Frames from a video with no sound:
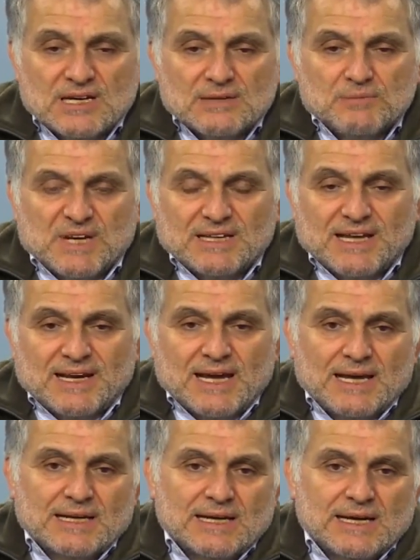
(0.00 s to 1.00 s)
birileri
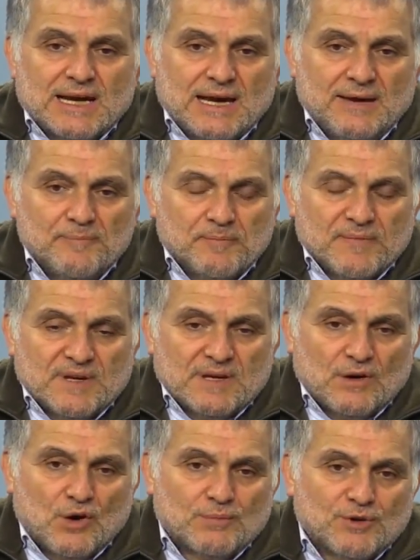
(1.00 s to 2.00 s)
eliyle
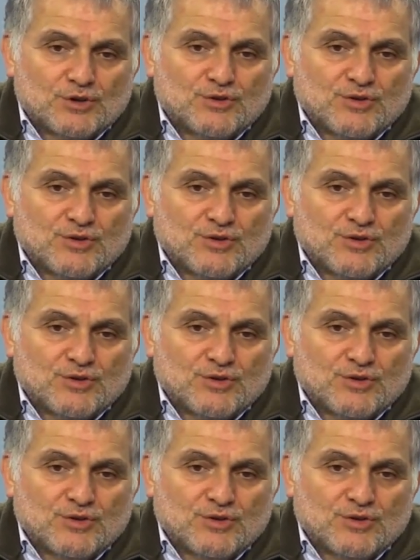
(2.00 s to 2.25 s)
öbür